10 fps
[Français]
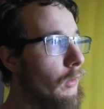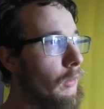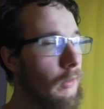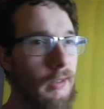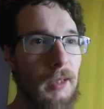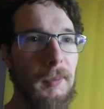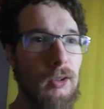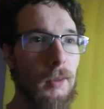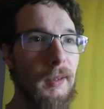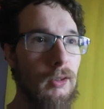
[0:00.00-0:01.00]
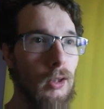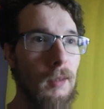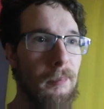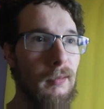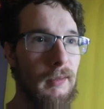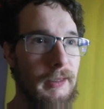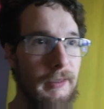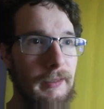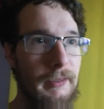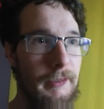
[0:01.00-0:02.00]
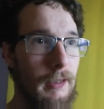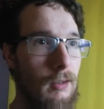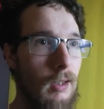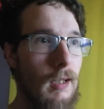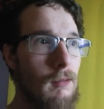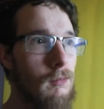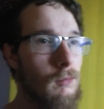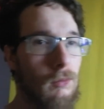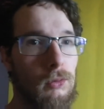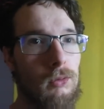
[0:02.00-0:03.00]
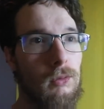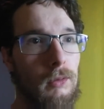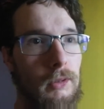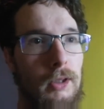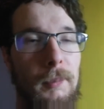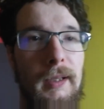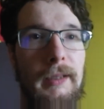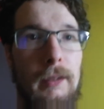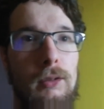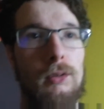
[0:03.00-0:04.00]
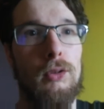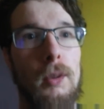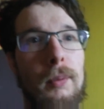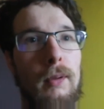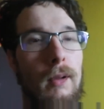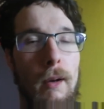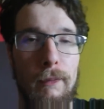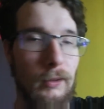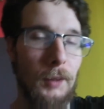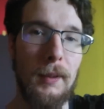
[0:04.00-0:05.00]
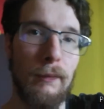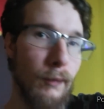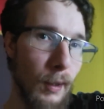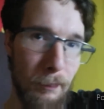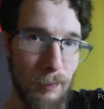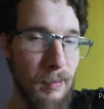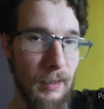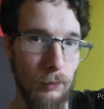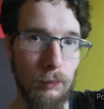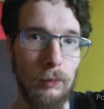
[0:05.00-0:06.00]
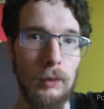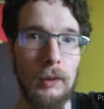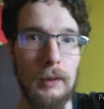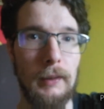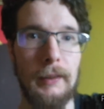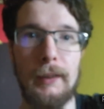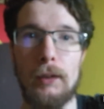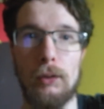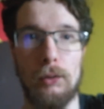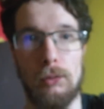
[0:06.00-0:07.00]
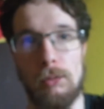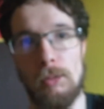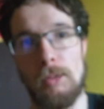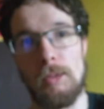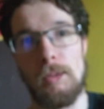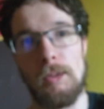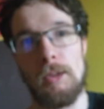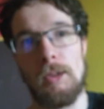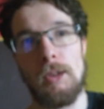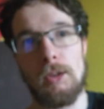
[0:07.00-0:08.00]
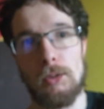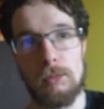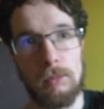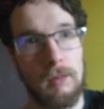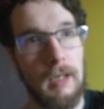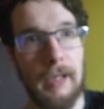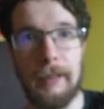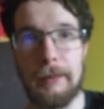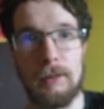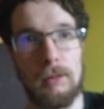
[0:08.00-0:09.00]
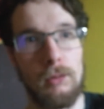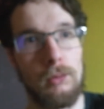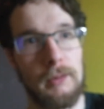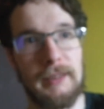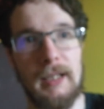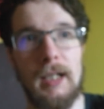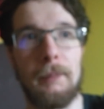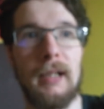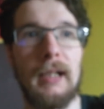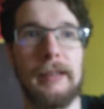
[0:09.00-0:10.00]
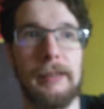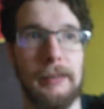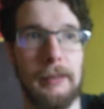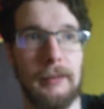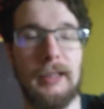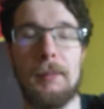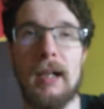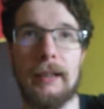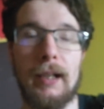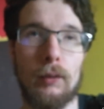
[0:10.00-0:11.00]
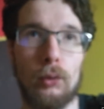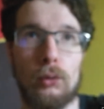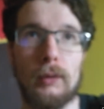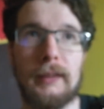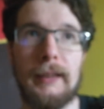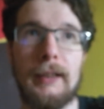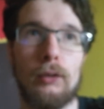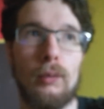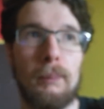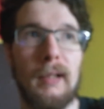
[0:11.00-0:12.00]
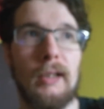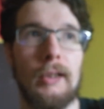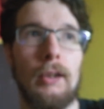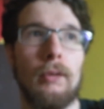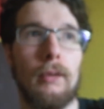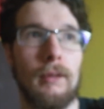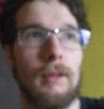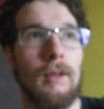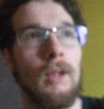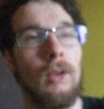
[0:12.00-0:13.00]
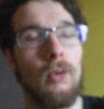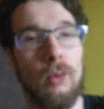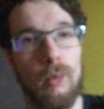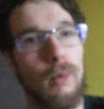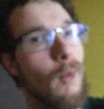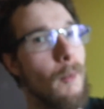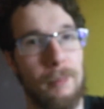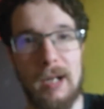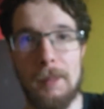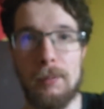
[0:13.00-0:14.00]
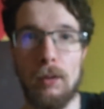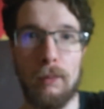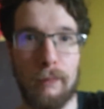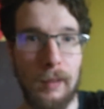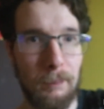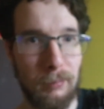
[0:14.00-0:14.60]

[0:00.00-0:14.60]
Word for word: je mets dans mes tops, ces cinq-là, dans mes euh, enfin de mes flops, pardon. Et euh, allez, Sarabia et Di Maria du côté du PSG euh, par rapport au flop.